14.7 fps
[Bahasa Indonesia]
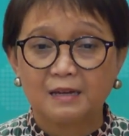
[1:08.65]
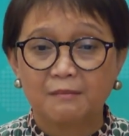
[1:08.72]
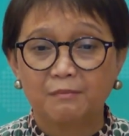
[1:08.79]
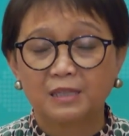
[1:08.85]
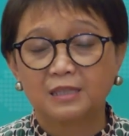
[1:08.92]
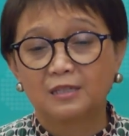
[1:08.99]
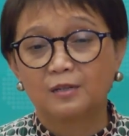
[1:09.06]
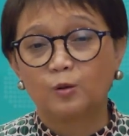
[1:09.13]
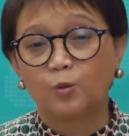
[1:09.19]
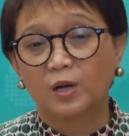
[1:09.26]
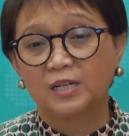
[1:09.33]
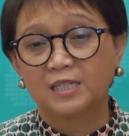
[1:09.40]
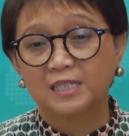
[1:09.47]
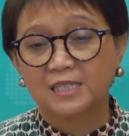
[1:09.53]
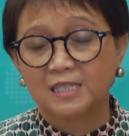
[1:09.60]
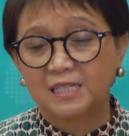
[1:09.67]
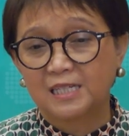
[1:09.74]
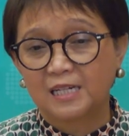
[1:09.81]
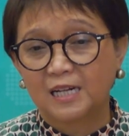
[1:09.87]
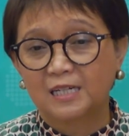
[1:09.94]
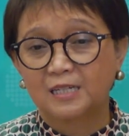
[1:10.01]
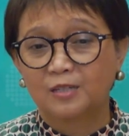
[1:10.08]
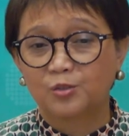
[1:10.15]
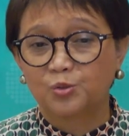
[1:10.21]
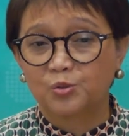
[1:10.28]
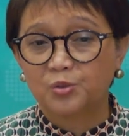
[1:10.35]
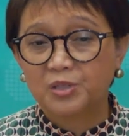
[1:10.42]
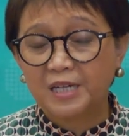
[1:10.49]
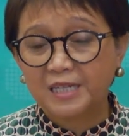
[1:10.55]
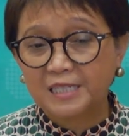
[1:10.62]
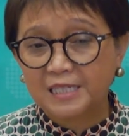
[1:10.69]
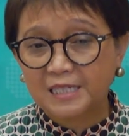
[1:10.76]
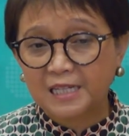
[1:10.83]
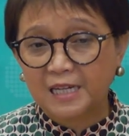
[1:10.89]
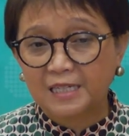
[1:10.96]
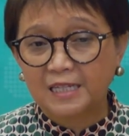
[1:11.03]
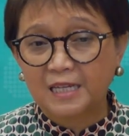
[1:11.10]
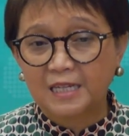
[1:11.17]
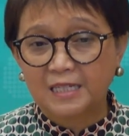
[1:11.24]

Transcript: Menteri Luar Negeri Iran dan juga dengan